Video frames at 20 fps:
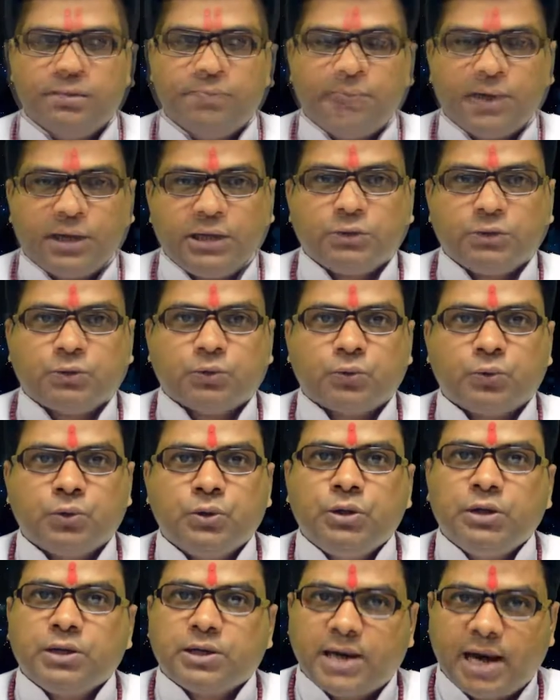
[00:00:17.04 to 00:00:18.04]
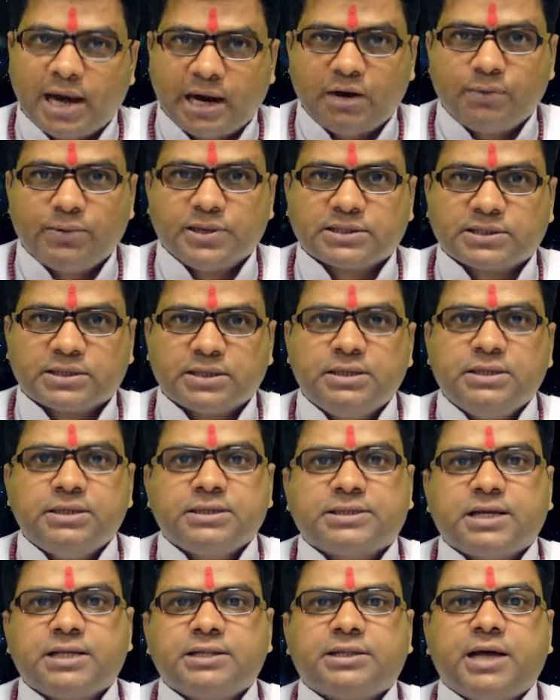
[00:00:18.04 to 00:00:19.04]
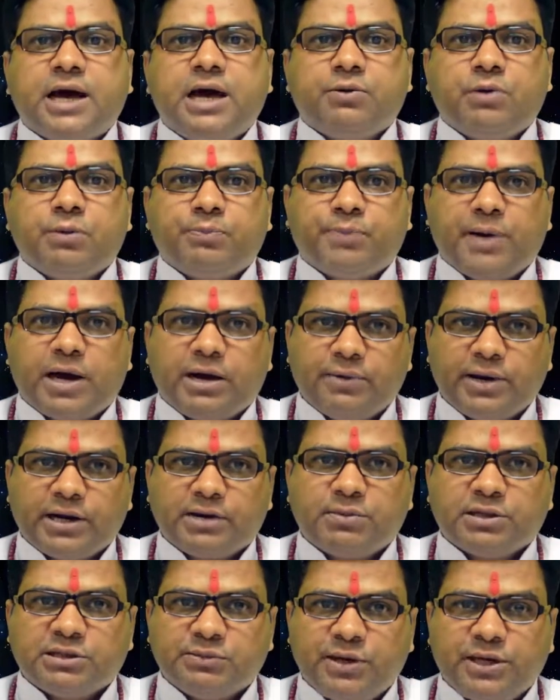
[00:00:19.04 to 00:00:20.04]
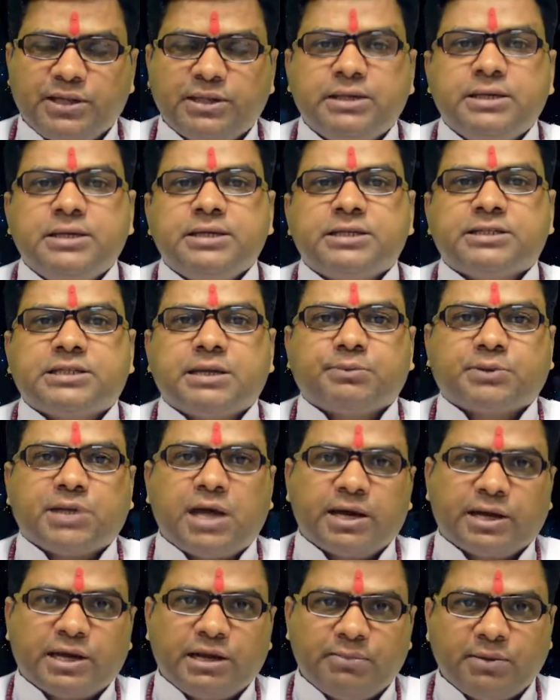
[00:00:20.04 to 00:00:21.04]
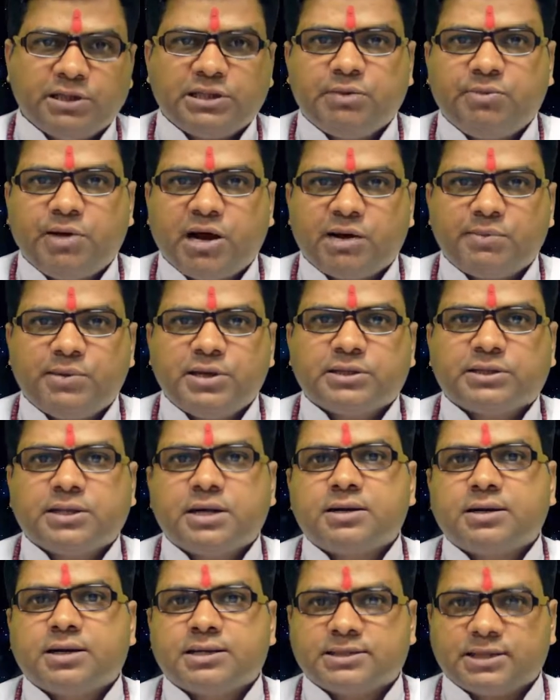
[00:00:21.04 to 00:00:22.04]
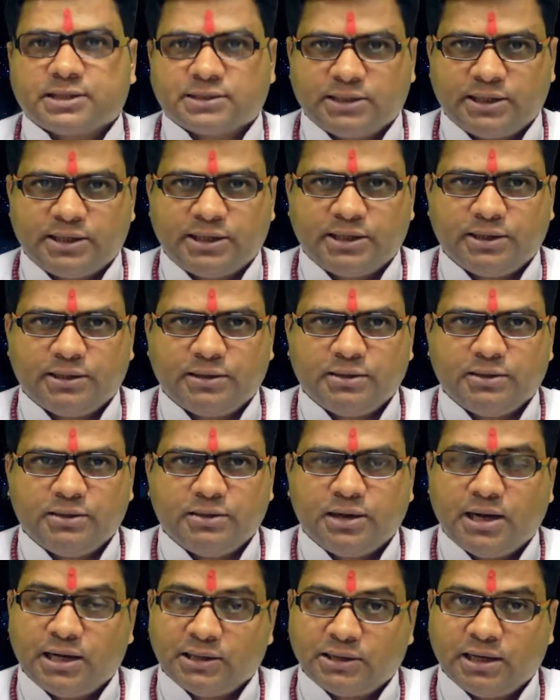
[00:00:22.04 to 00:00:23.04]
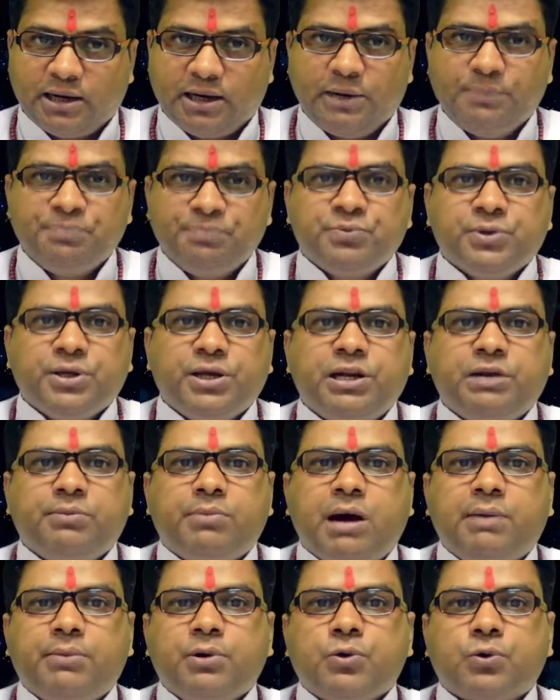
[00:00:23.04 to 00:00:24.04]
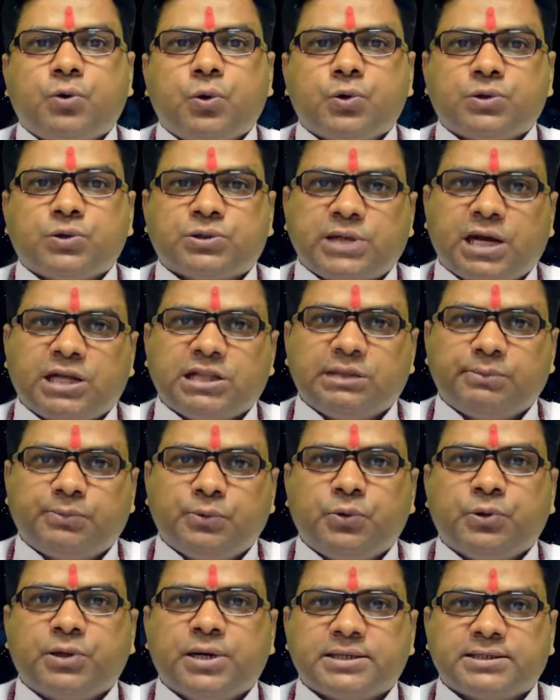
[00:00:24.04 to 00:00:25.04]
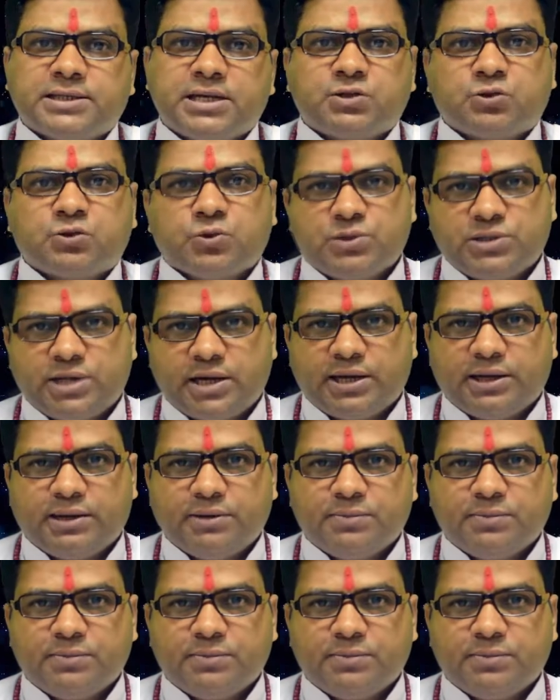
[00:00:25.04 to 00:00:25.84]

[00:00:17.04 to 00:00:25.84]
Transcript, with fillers: परंतु कारणवश संतान और पारिवारिक मतभेद सप्ताह के मध्य भाग में तंग कर सकते हैं अतः इन मामलों को शांतिपूर्ण ढंग से सुलझाएं